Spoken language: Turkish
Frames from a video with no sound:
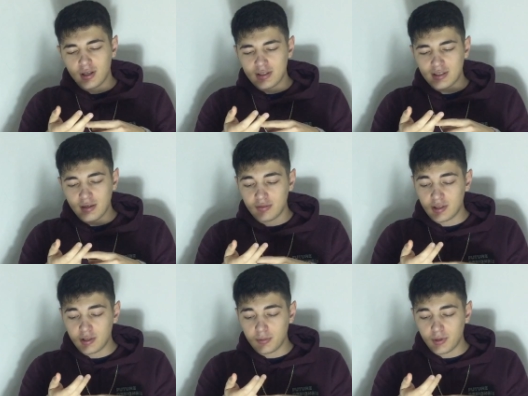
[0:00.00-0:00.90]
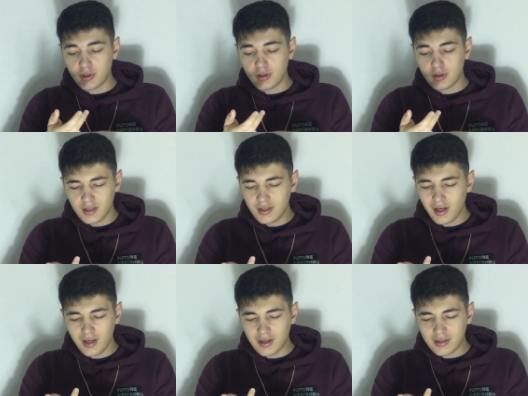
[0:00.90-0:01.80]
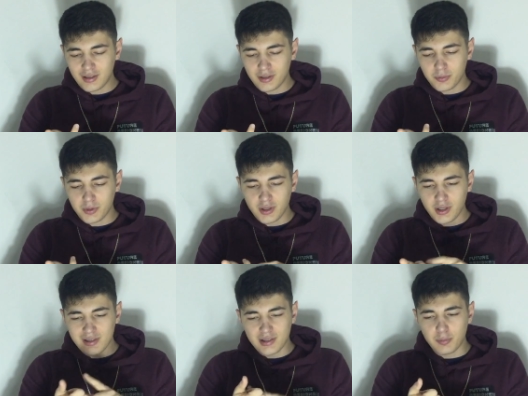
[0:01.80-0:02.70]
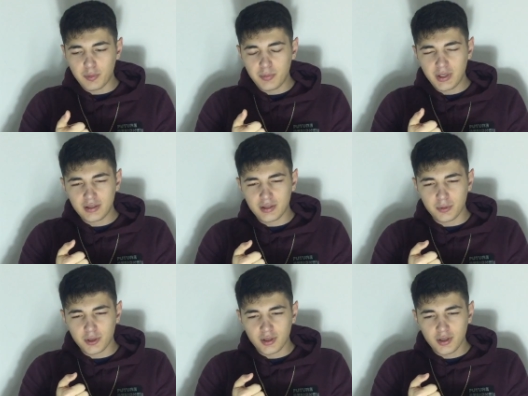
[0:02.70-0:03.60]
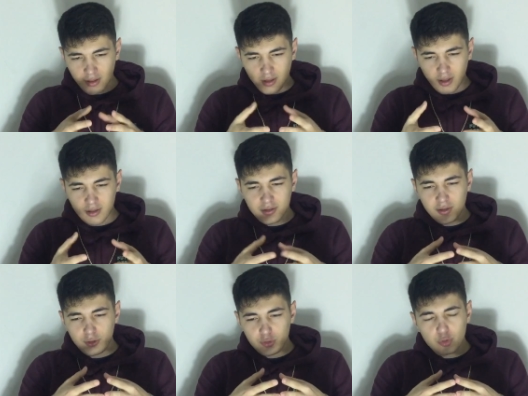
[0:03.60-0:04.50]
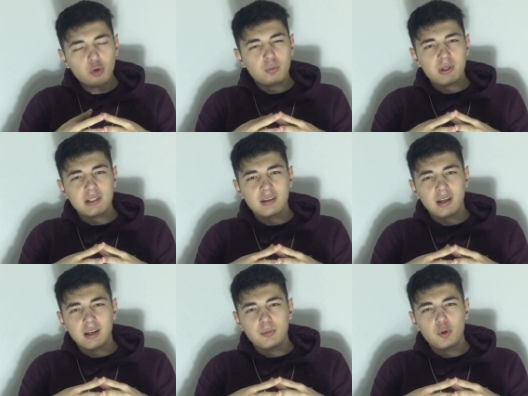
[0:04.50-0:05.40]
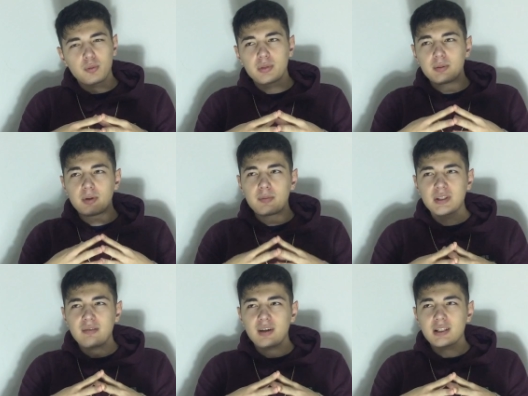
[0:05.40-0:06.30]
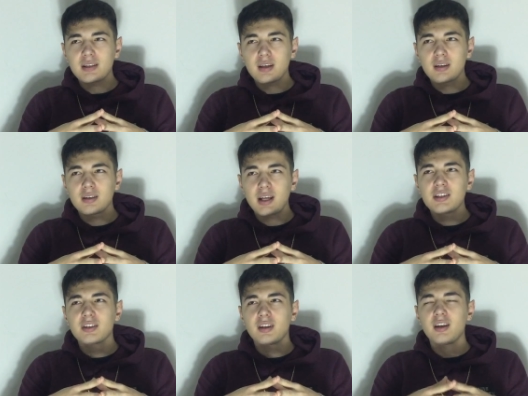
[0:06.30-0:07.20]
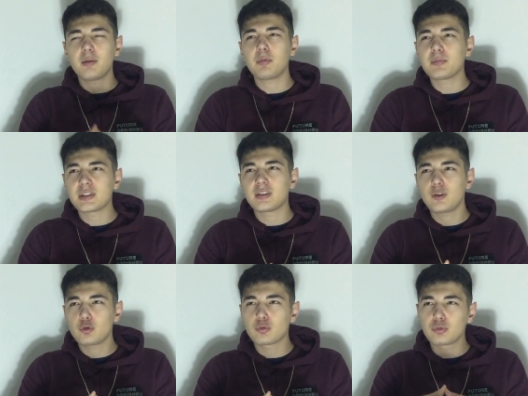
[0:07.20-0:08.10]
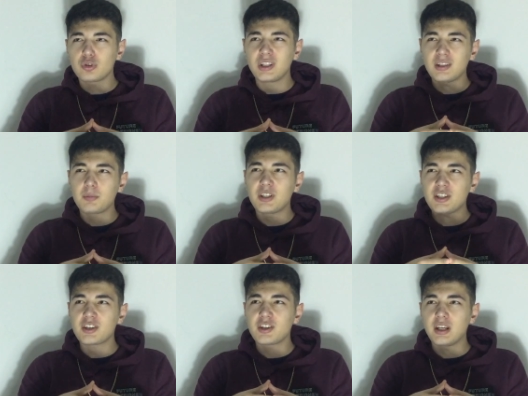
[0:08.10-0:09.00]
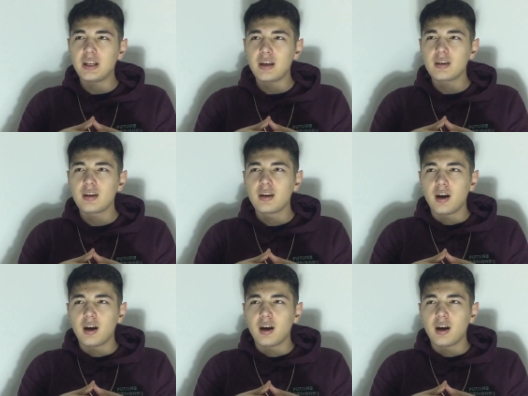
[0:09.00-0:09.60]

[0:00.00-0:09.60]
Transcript: hani sevgi gibi, ilgi alaka gibi, hani samimiyet gibi. Aslında çok basit yani böyle birbirimize versek gerçekten hepimizi daha çok mutlu edebilecek şeyler.